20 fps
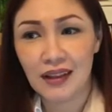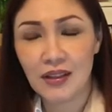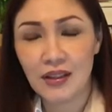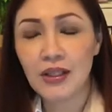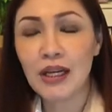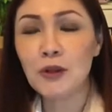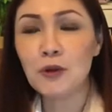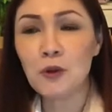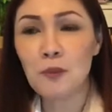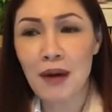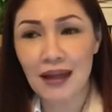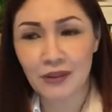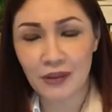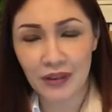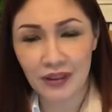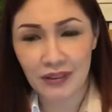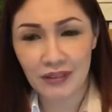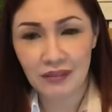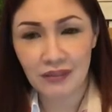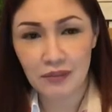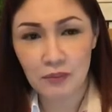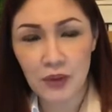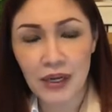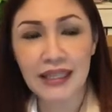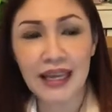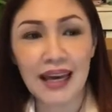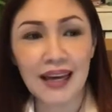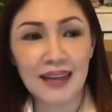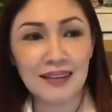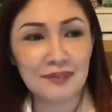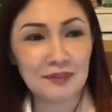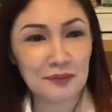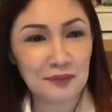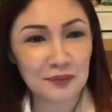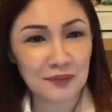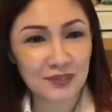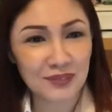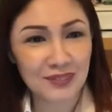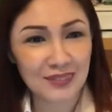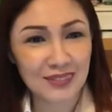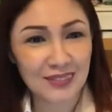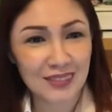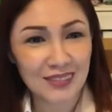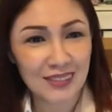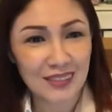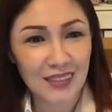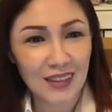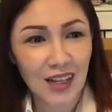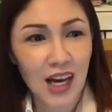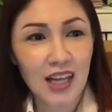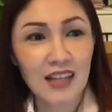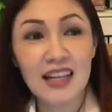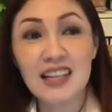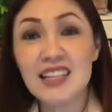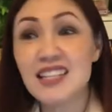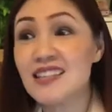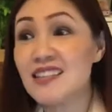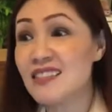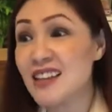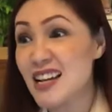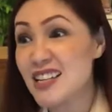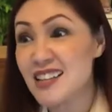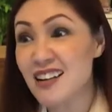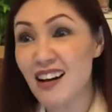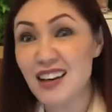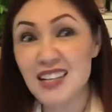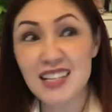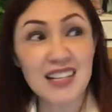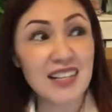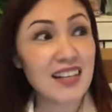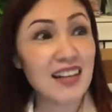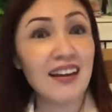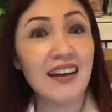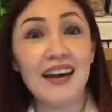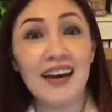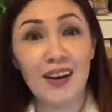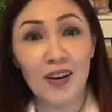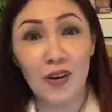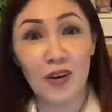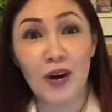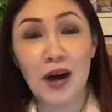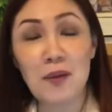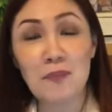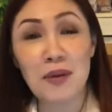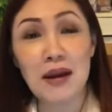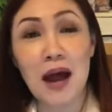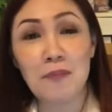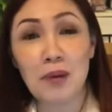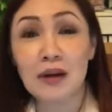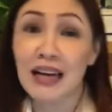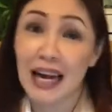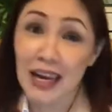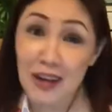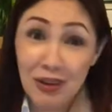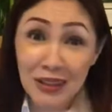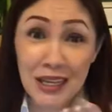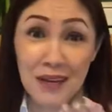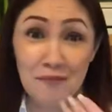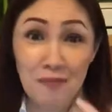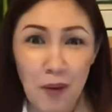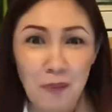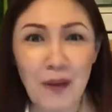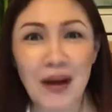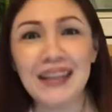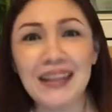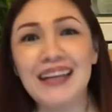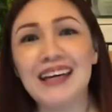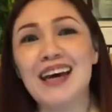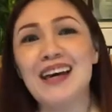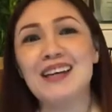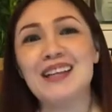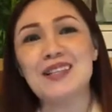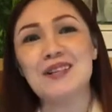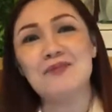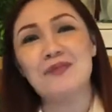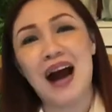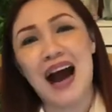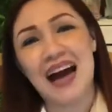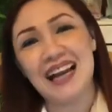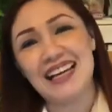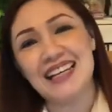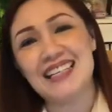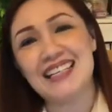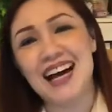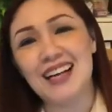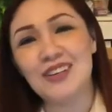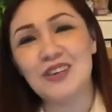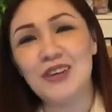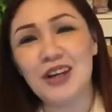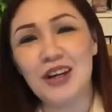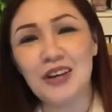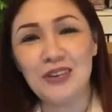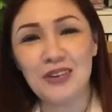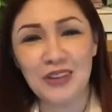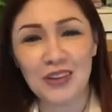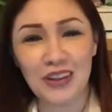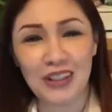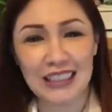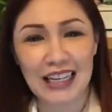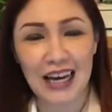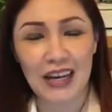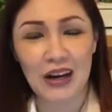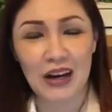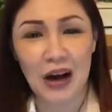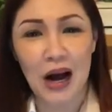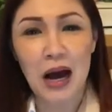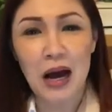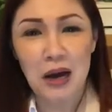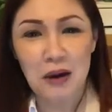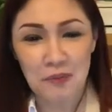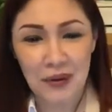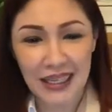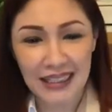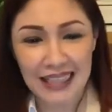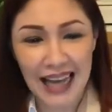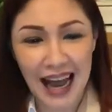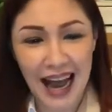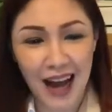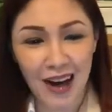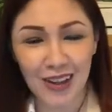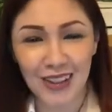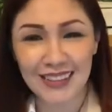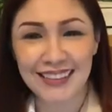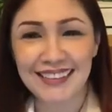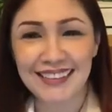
You can do better. Breathe in na-stress na kasi sila eh. Okay, pinapag kayo din po, pwede kayong sumali dyan kung nanonood kayo. Breathe out.